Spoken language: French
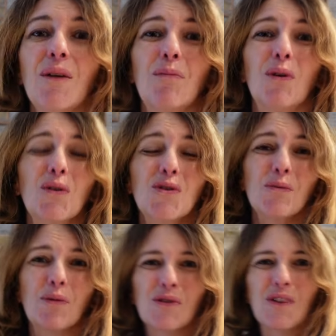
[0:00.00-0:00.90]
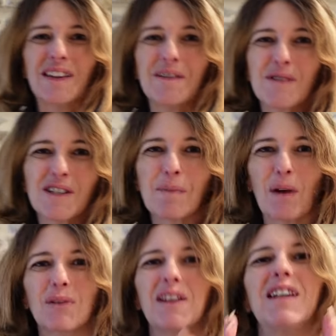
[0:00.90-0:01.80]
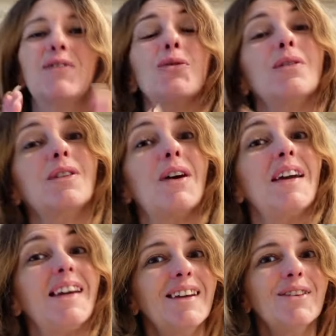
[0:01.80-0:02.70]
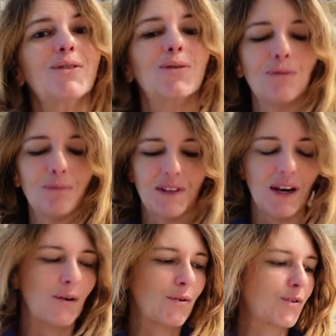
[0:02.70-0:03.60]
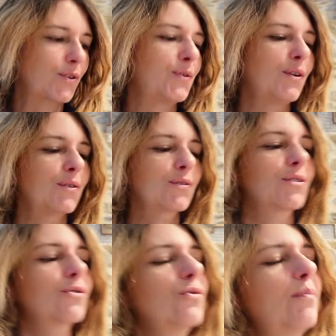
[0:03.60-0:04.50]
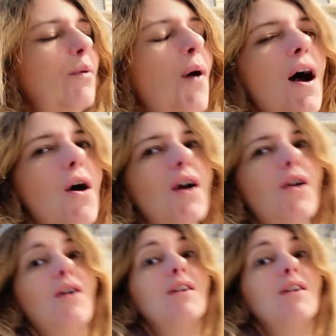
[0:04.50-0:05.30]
Bonjour, bonjour la team, j'espère que vous allez tous et toutes bien. Aujourd'hui, on se retrouve pour un haul